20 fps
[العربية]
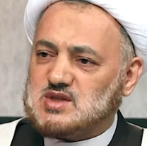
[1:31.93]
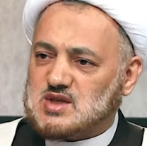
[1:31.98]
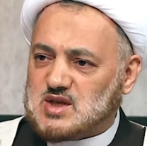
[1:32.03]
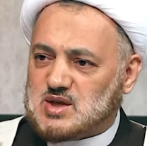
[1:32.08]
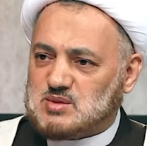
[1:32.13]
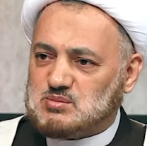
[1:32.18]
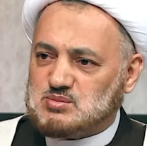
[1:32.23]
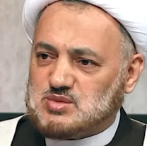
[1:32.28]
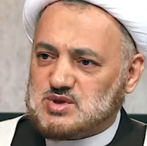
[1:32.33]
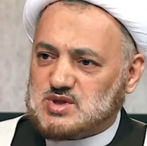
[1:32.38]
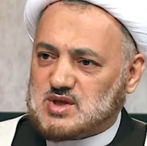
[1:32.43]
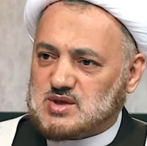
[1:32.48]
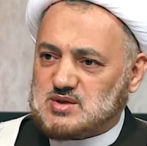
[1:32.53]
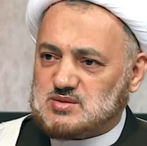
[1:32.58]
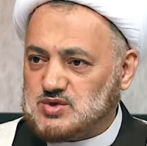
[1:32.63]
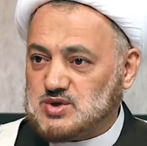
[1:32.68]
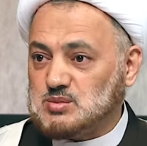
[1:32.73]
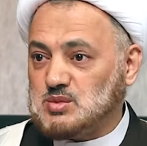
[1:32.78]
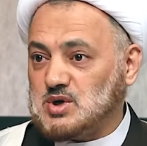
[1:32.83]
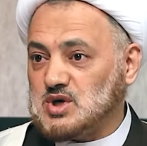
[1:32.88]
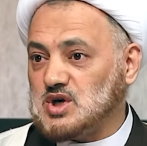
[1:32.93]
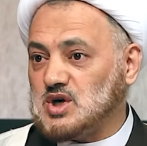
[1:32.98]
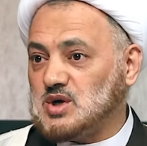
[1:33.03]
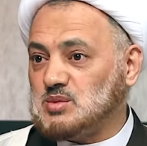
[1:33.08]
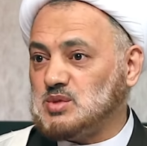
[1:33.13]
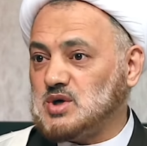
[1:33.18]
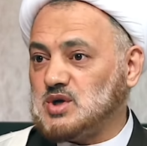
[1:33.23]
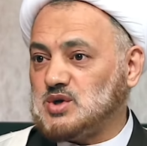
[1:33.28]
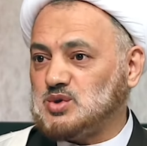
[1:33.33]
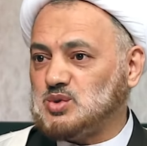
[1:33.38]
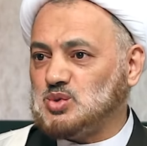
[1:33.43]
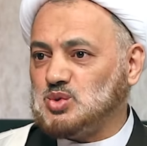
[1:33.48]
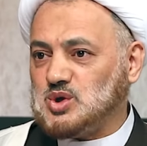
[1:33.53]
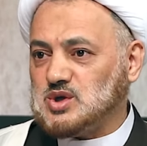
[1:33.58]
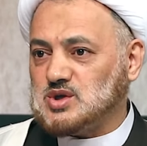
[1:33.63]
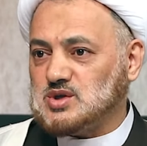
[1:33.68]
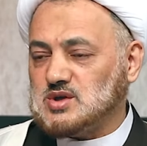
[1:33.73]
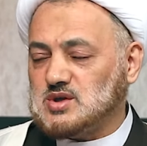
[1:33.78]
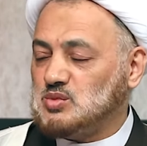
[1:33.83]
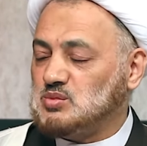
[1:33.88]
الأنبياء في مقامها
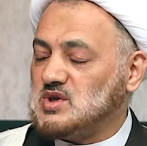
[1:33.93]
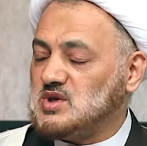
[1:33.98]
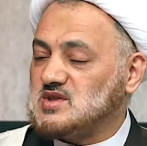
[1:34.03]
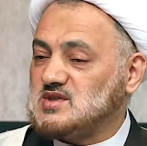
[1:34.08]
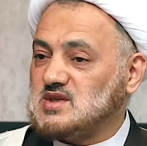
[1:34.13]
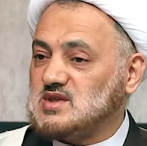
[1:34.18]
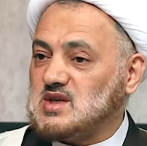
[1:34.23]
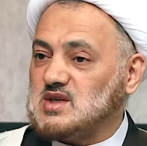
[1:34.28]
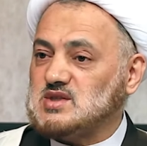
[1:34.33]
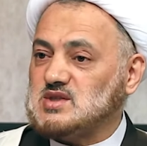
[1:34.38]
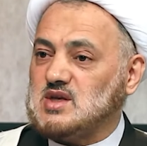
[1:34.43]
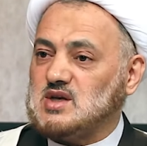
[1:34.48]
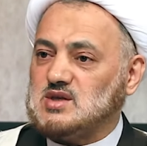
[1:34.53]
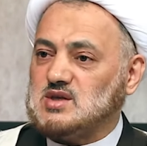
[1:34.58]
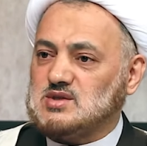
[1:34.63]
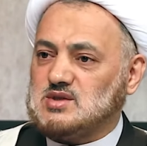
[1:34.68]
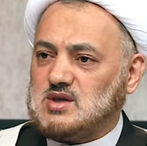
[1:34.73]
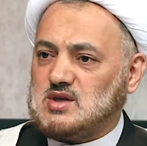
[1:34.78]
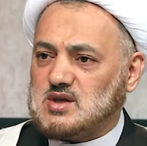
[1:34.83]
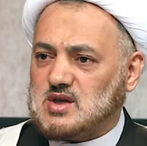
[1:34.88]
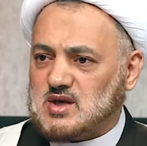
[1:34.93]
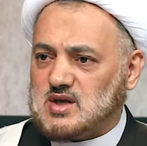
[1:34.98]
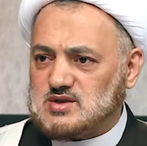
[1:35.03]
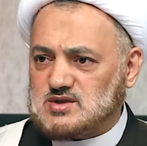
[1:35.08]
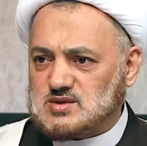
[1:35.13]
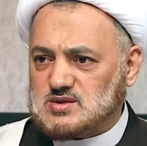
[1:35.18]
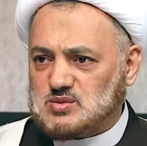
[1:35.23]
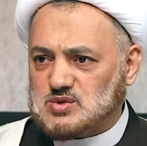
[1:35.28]
الروحي ومنزلتها عند الله عز